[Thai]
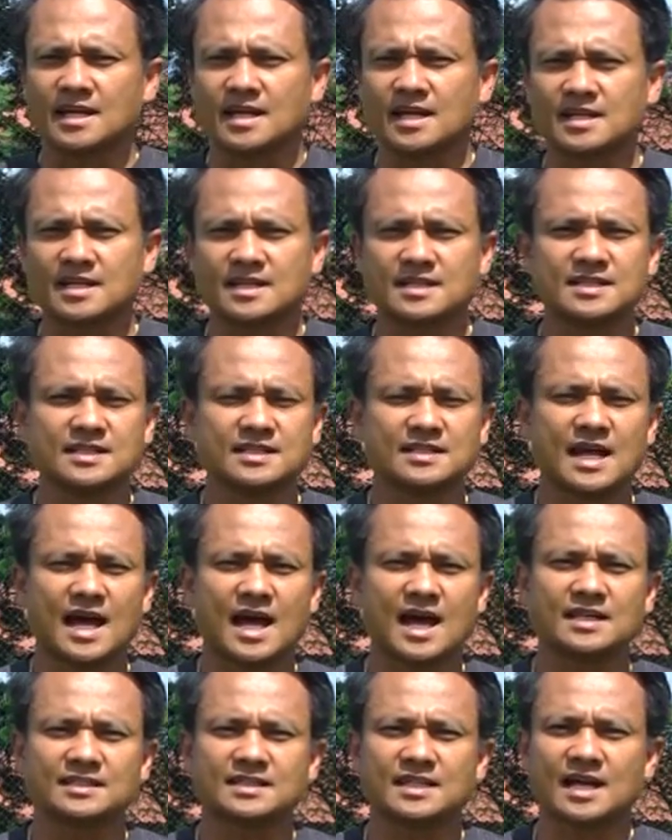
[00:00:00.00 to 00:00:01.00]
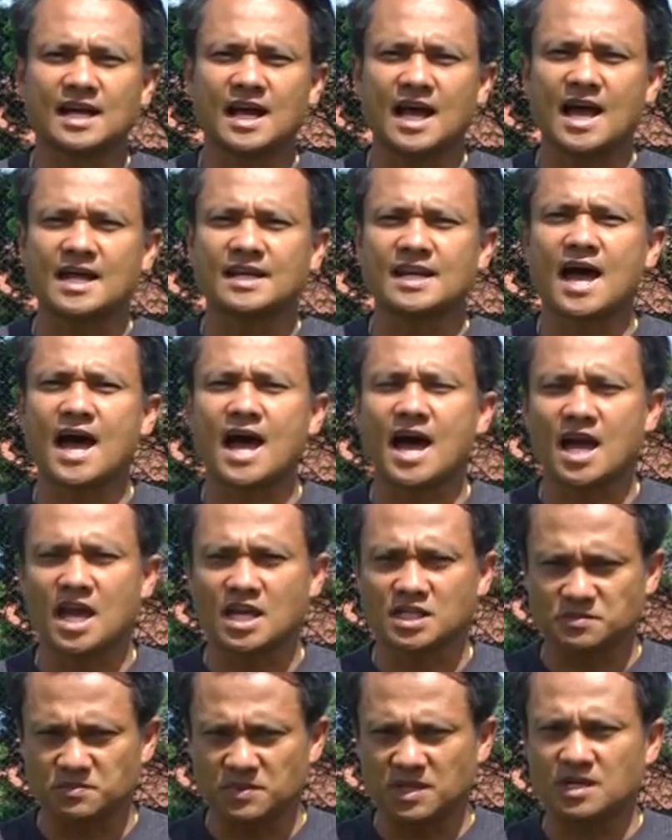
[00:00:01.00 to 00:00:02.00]
นั่นก็คือทางธนาคาร
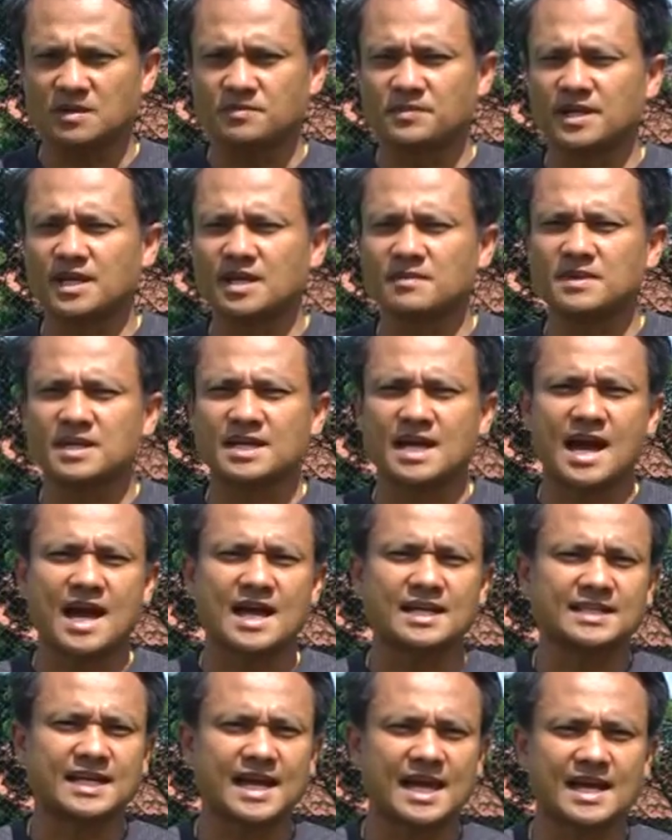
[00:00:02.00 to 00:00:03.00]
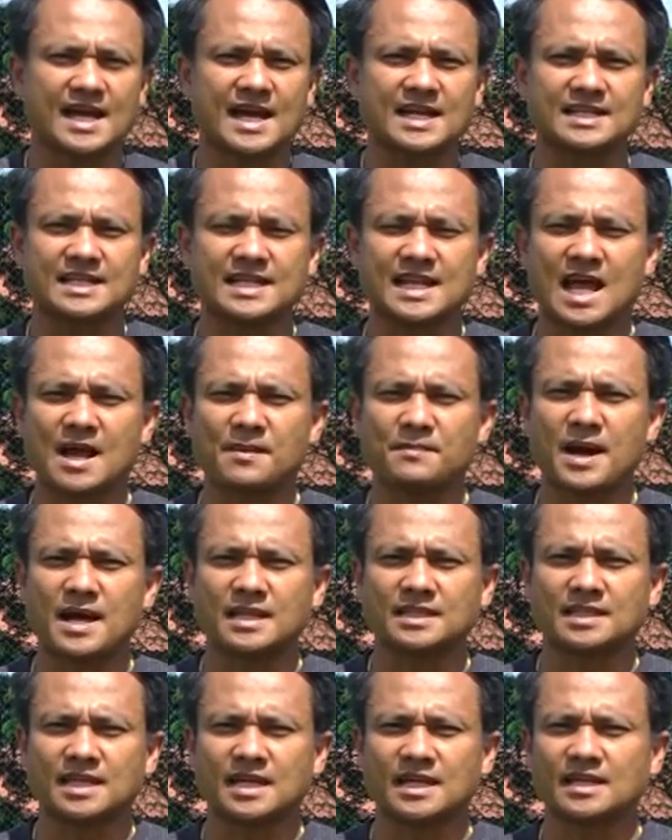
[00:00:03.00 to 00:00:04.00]
RHB เพื่อได้มีการแข่งขันกีฬาบา
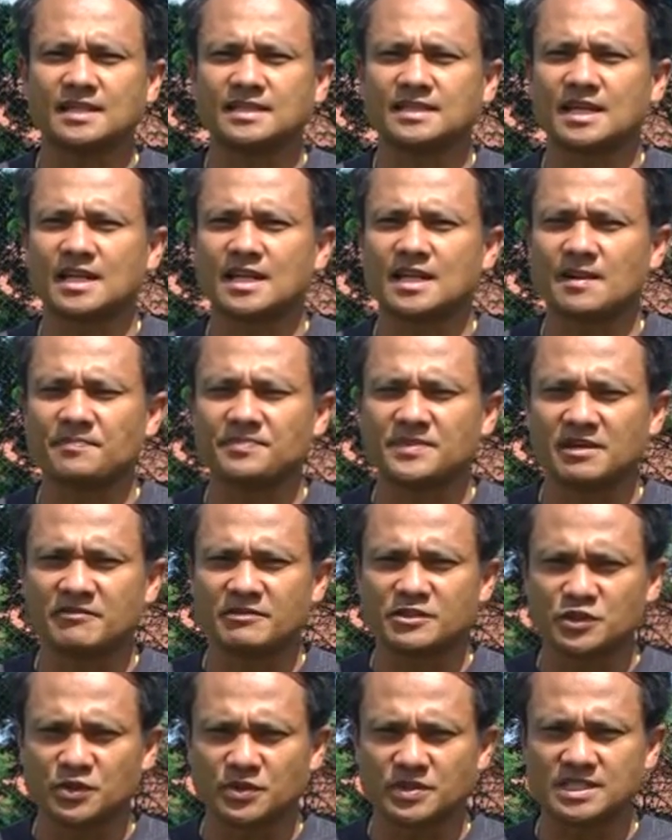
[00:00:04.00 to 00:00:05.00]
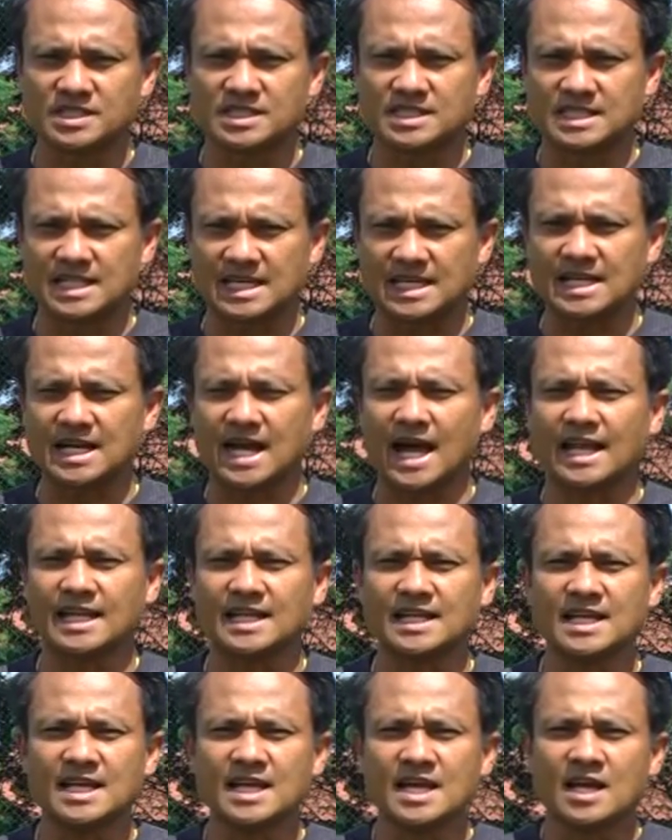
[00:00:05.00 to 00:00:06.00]
นเตะ ในระดับเยาวชนสิงขัน